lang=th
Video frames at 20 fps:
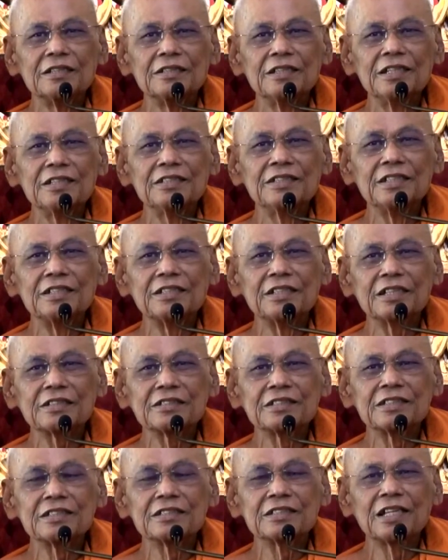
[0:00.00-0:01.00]
นิสิตนัก
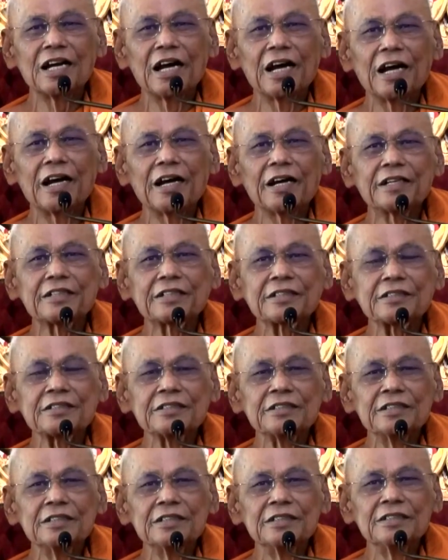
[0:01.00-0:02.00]
ศึก
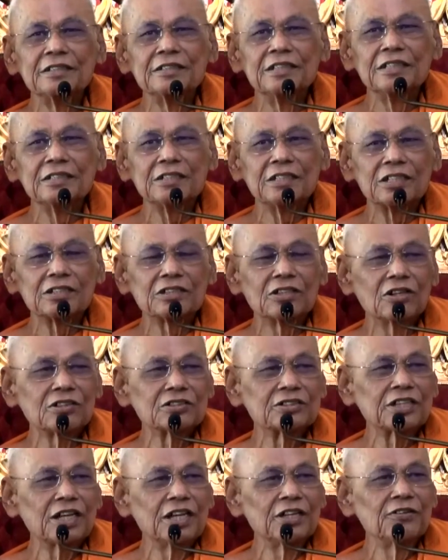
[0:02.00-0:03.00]
ษา่านจะต้อง
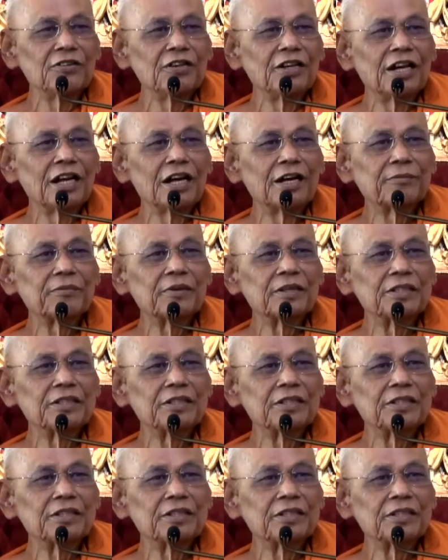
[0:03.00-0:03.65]
ใช้เวลาป